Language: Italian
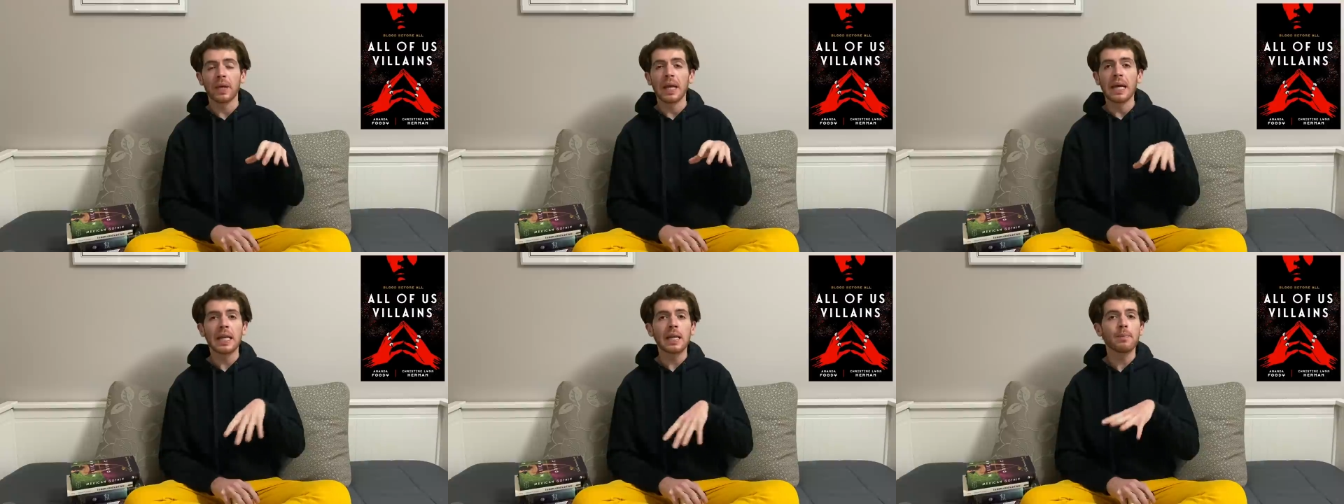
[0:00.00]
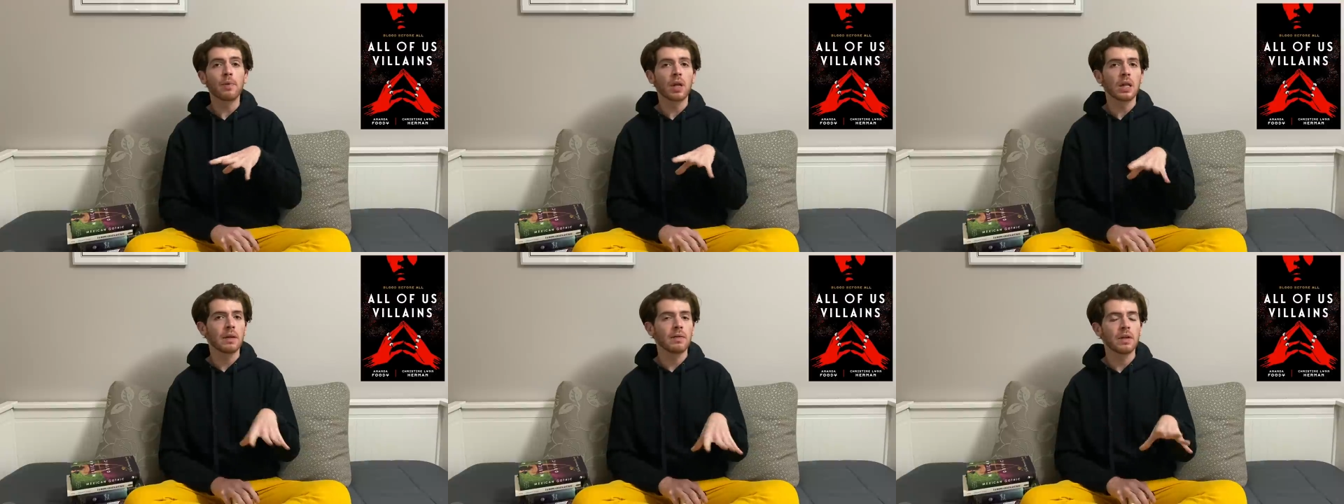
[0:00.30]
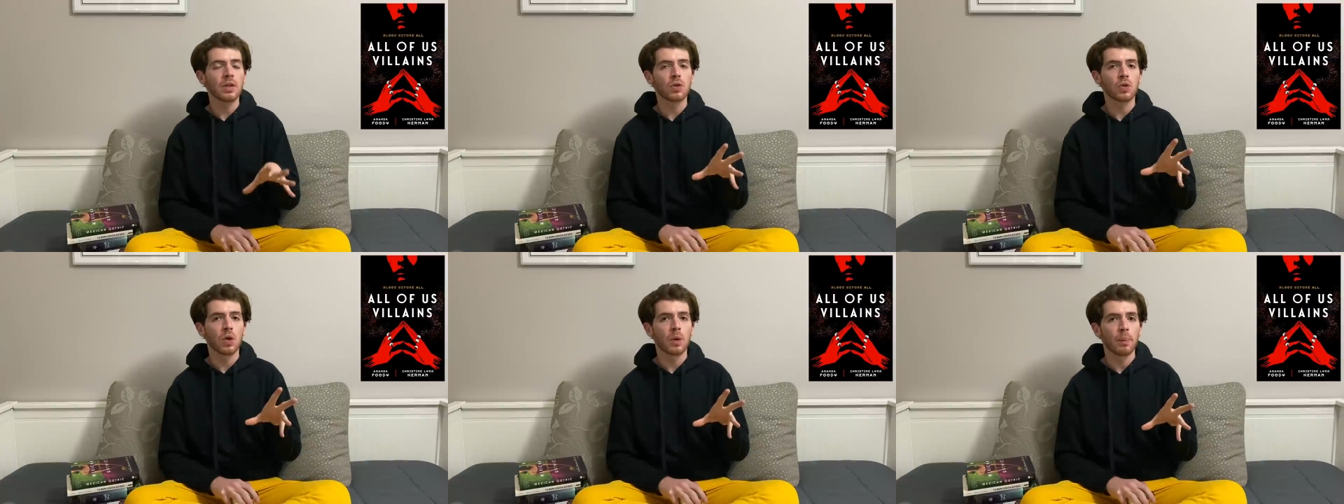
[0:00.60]
E il libro è
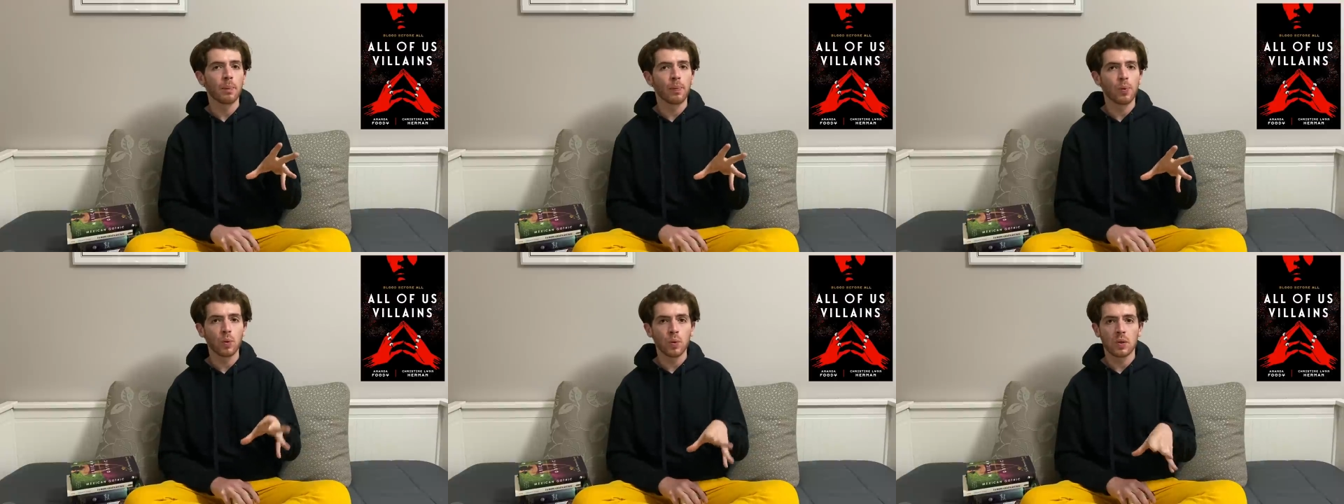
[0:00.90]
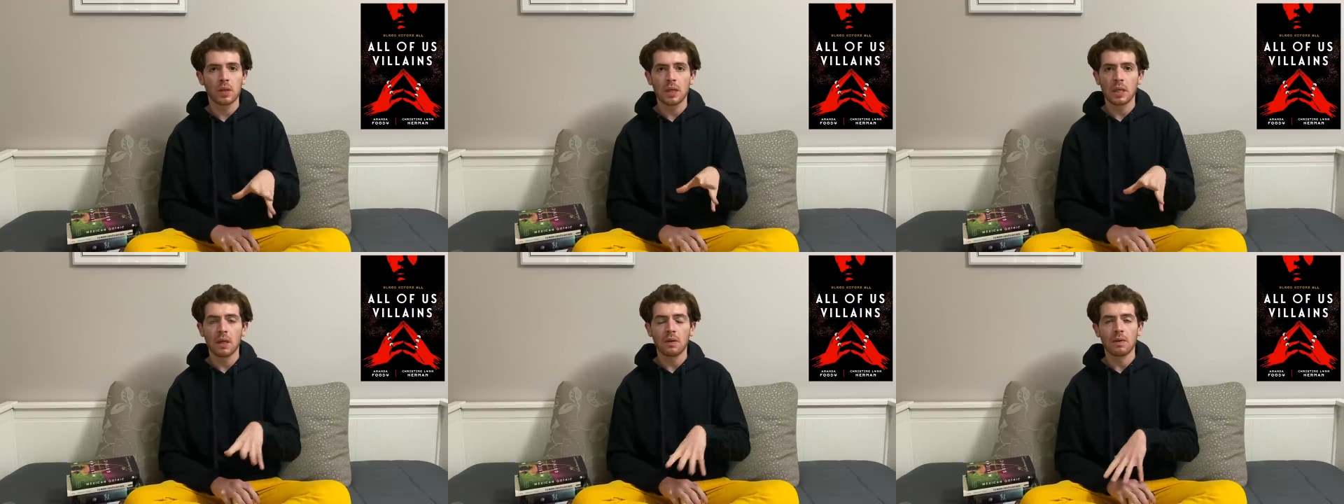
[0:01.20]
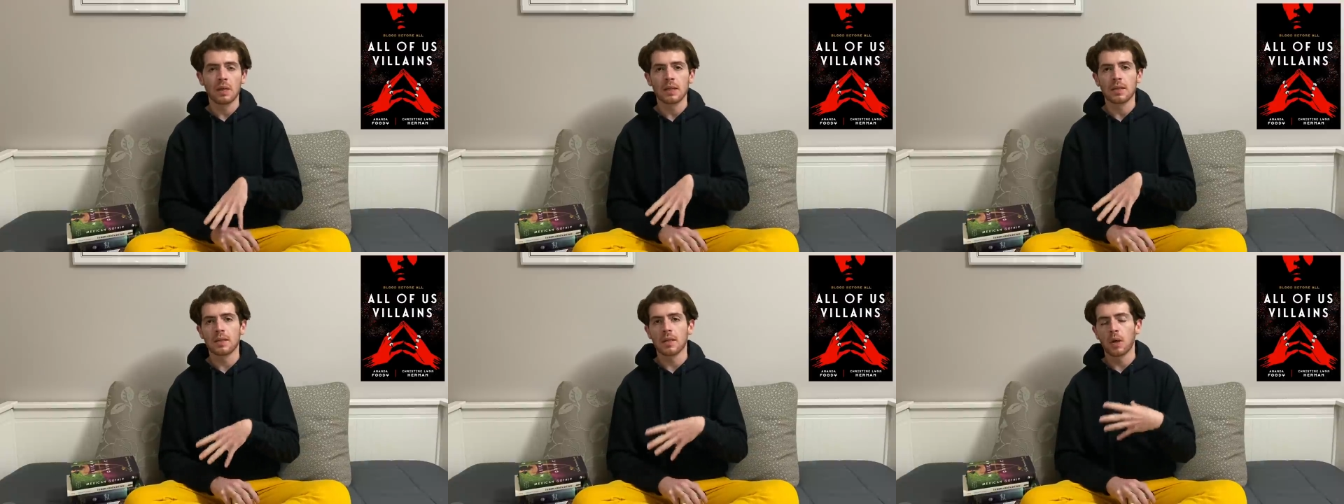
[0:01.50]
diviso in punti di
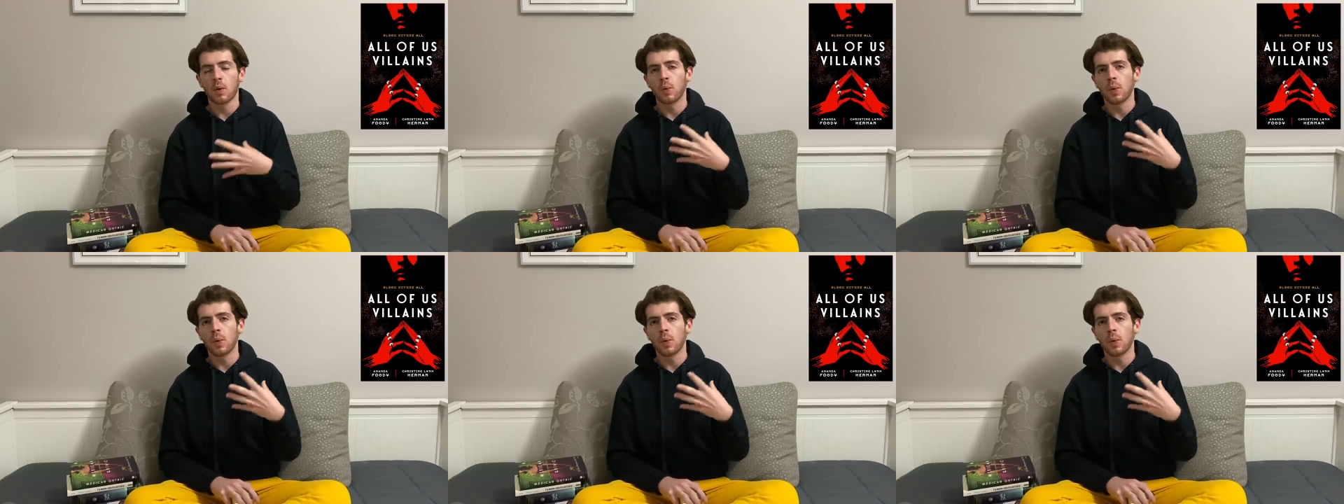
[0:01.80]
vista,